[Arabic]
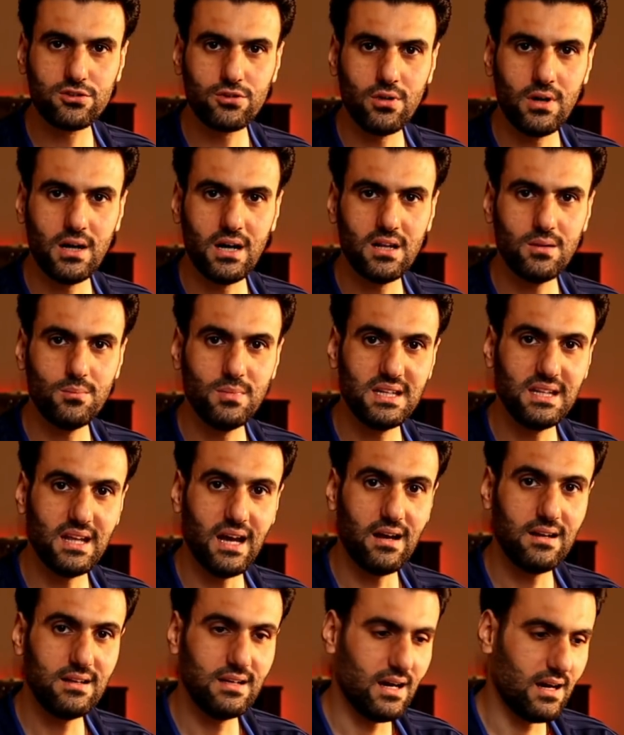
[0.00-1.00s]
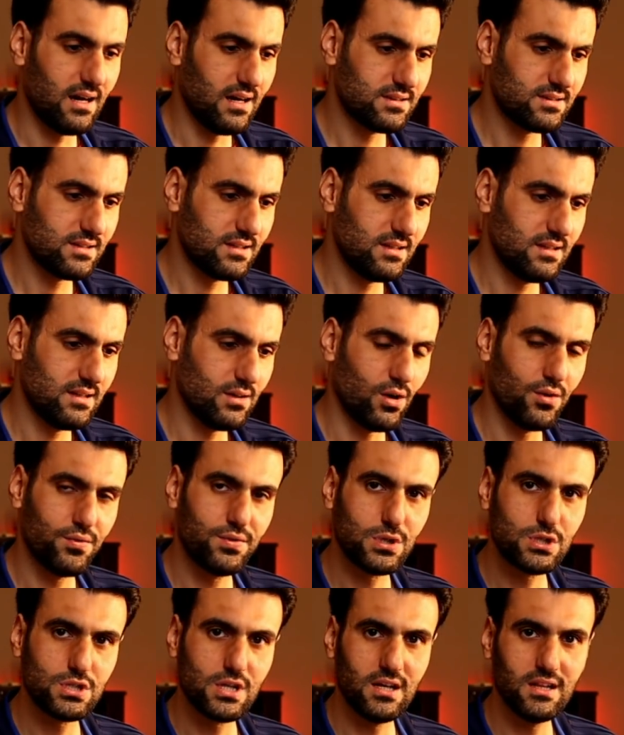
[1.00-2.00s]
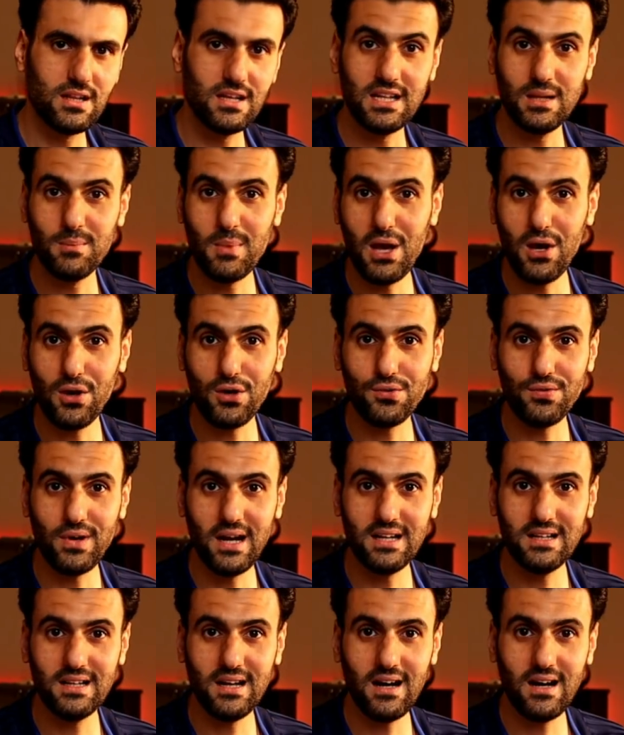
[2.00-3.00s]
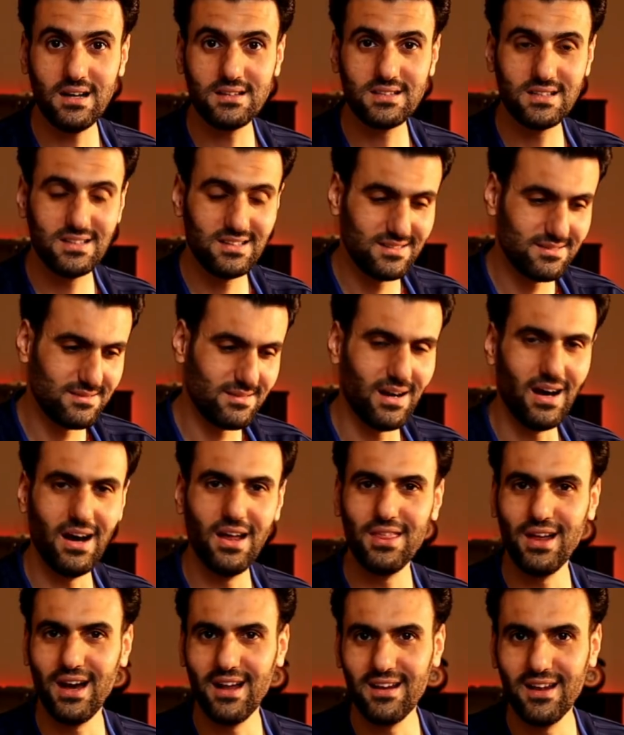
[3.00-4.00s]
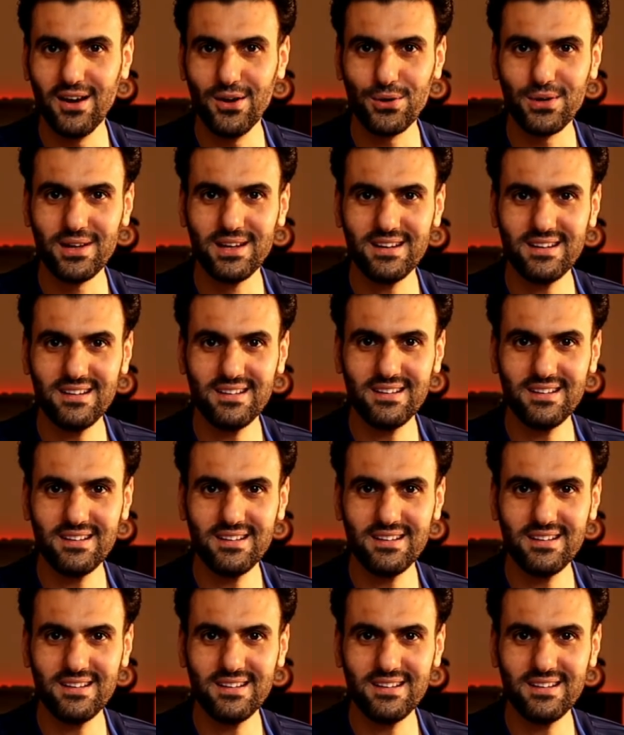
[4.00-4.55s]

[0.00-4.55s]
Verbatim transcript: سؤال من علي عادل اوفيشال اللي ما يعرف علي عادل هذا علاوي